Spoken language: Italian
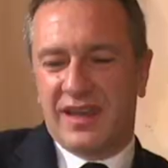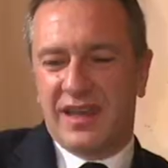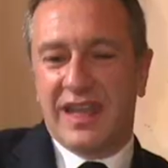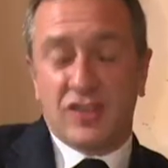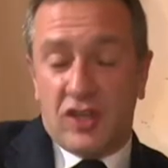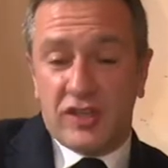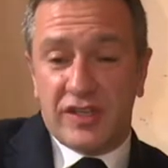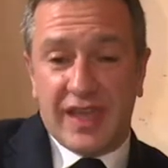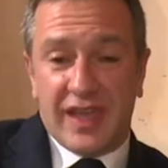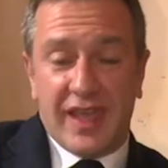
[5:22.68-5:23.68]
La
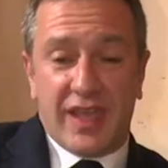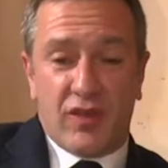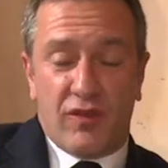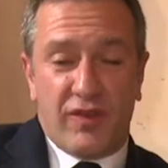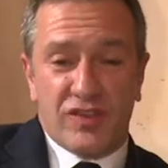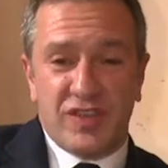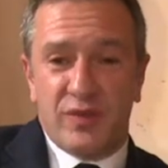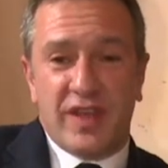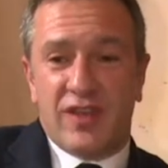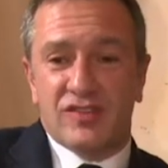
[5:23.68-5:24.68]
donna, ecco, forse
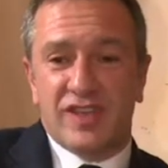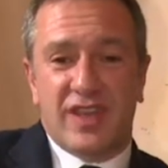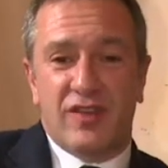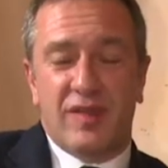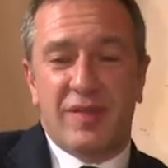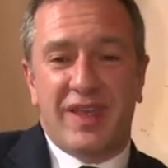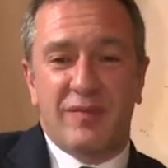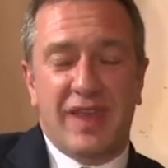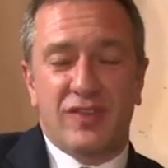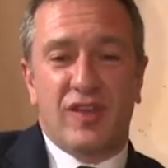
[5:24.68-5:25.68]
l'unica cosa che non è mai
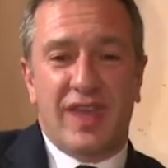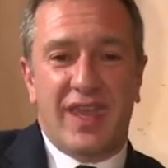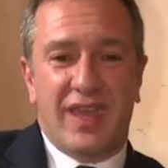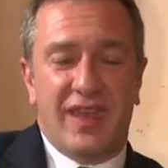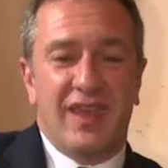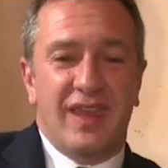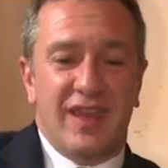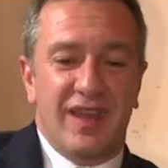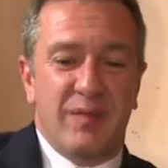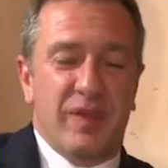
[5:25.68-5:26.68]
cambiato è
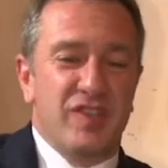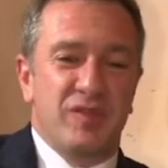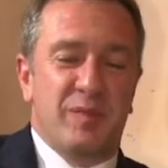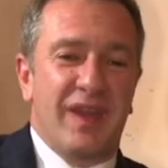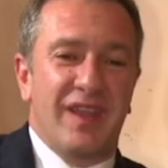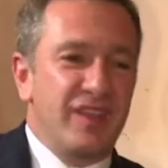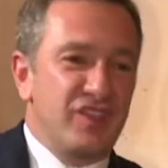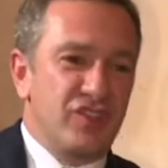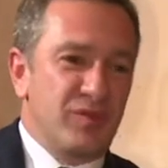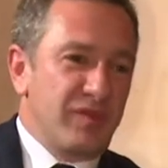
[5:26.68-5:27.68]
il principale
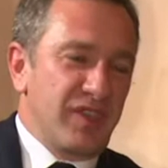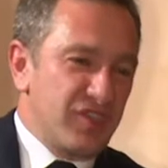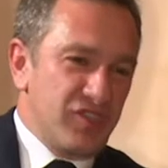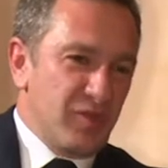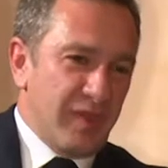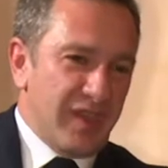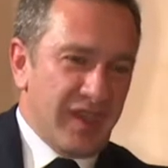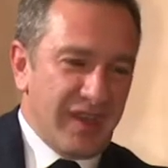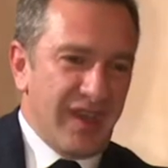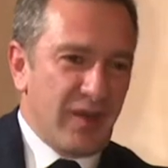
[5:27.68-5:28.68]
decision, maker
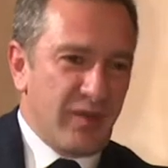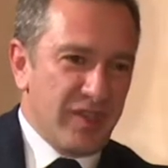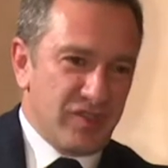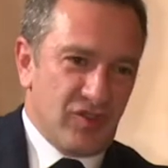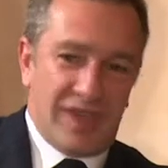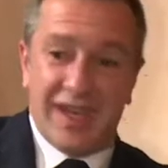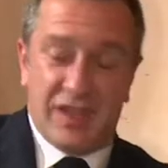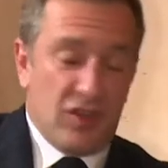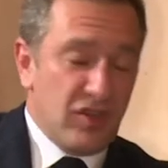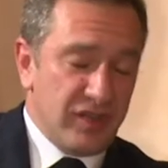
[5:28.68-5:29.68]
nell'acquisto, che è la
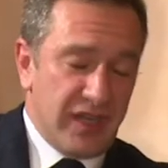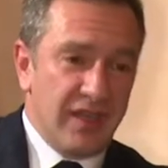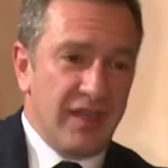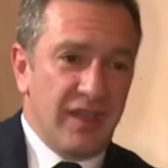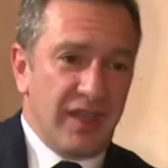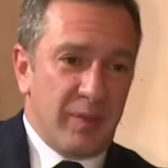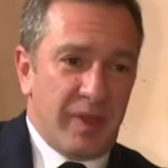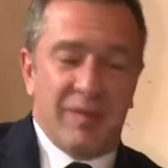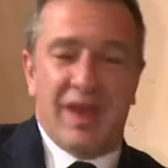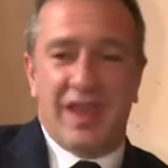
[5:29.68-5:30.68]
donna, che
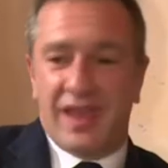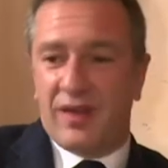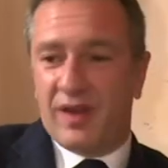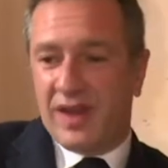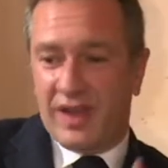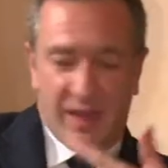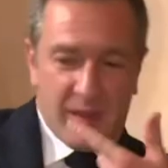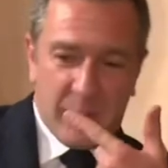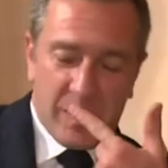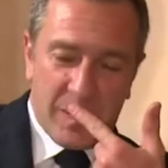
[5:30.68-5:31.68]
prima era una eh,